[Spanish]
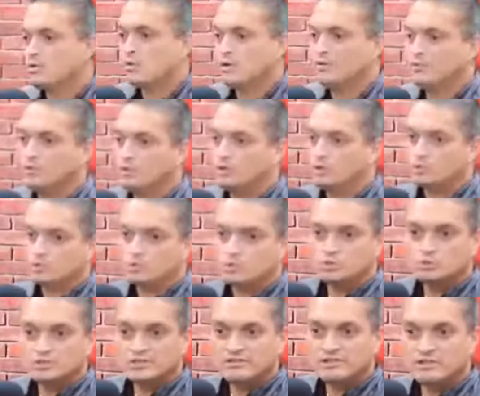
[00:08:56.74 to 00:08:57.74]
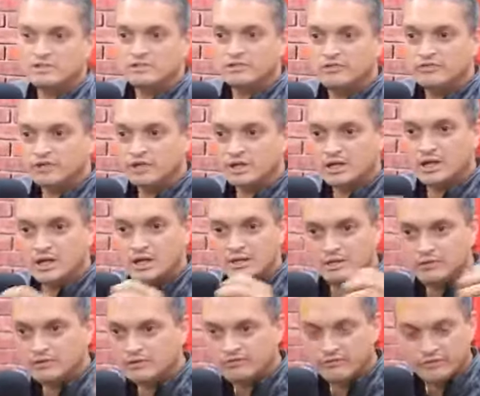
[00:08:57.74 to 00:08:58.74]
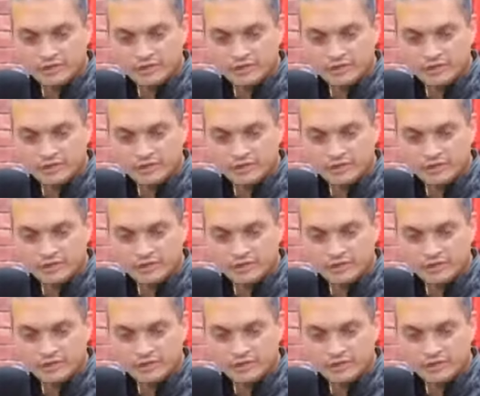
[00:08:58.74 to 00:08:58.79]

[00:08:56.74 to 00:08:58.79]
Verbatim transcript: Cuando tú te certificas a nivel